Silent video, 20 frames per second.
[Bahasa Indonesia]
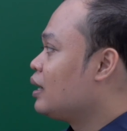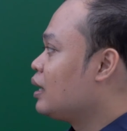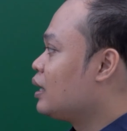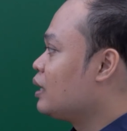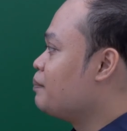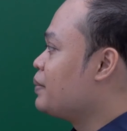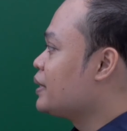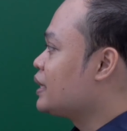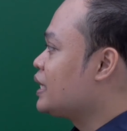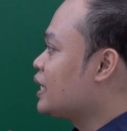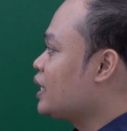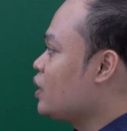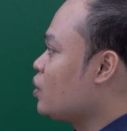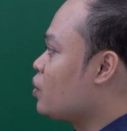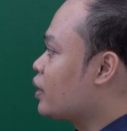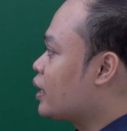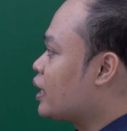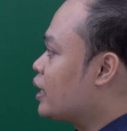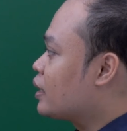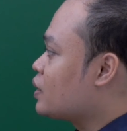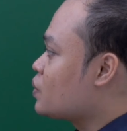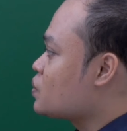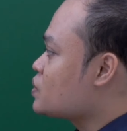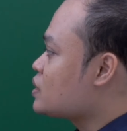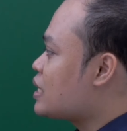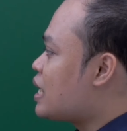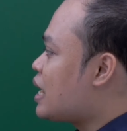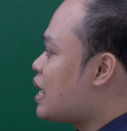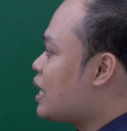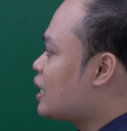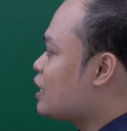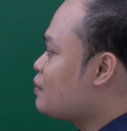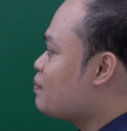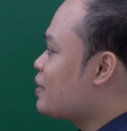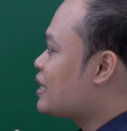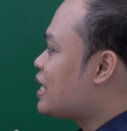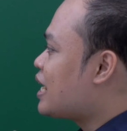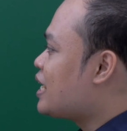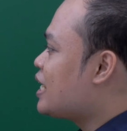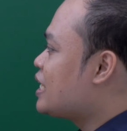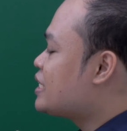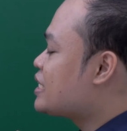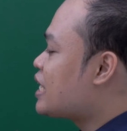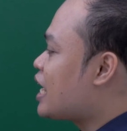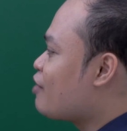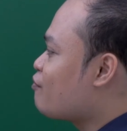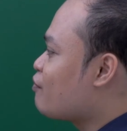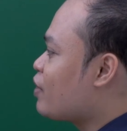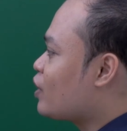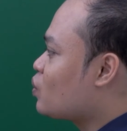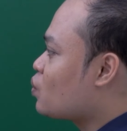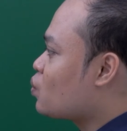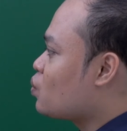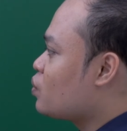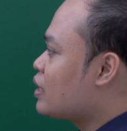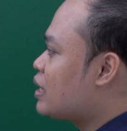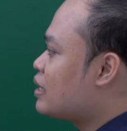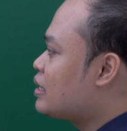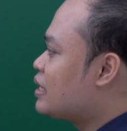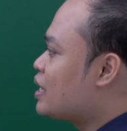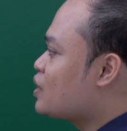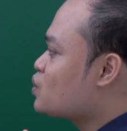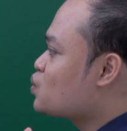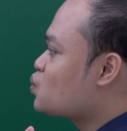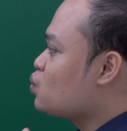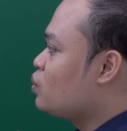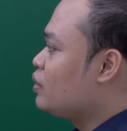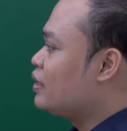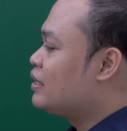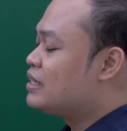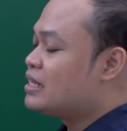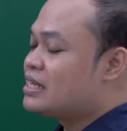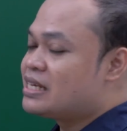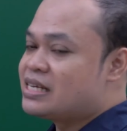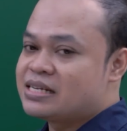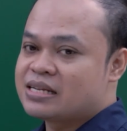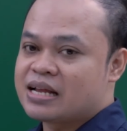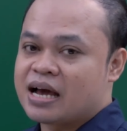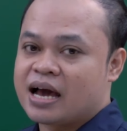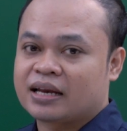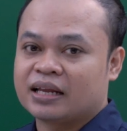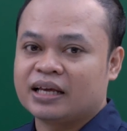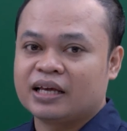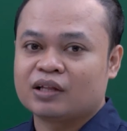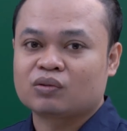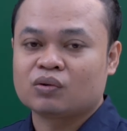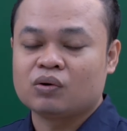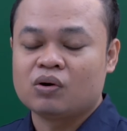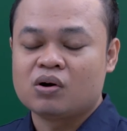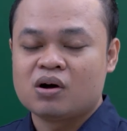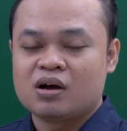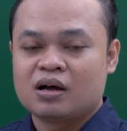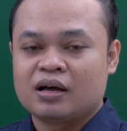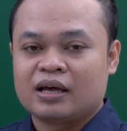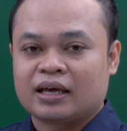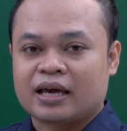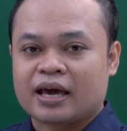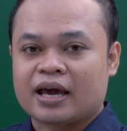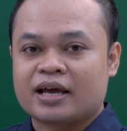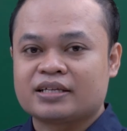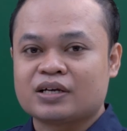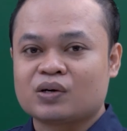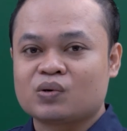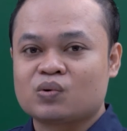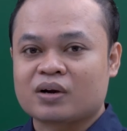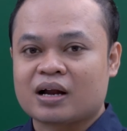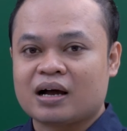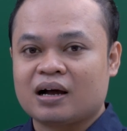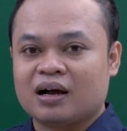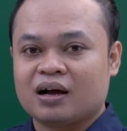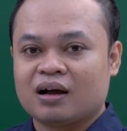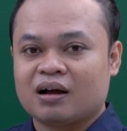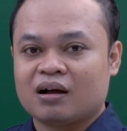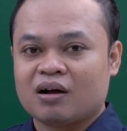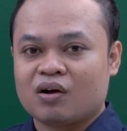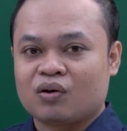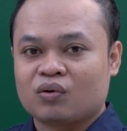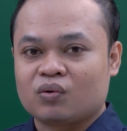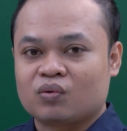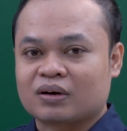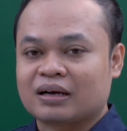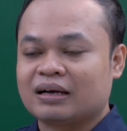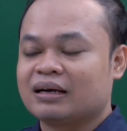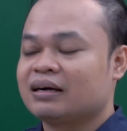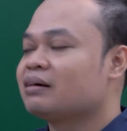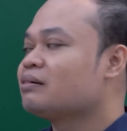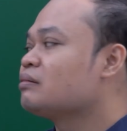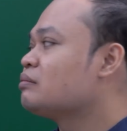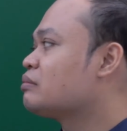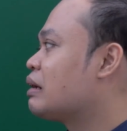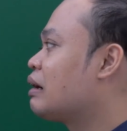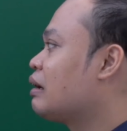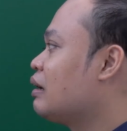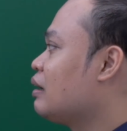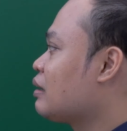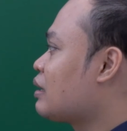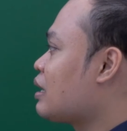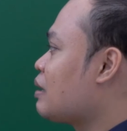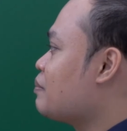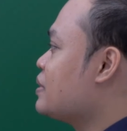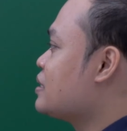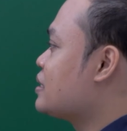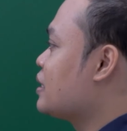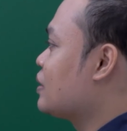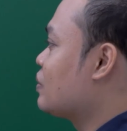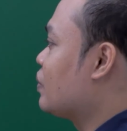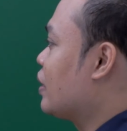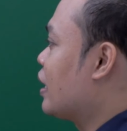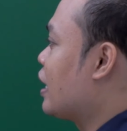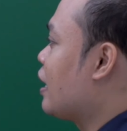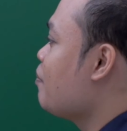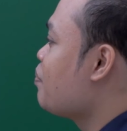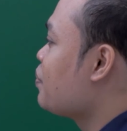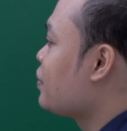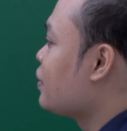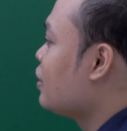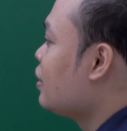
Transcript: lebih tinggi oke. Okay. Terus akibat adanya efek turunan yang sulit dihindari itu kayaknya kurang kurang kurang lengkap di situ ya.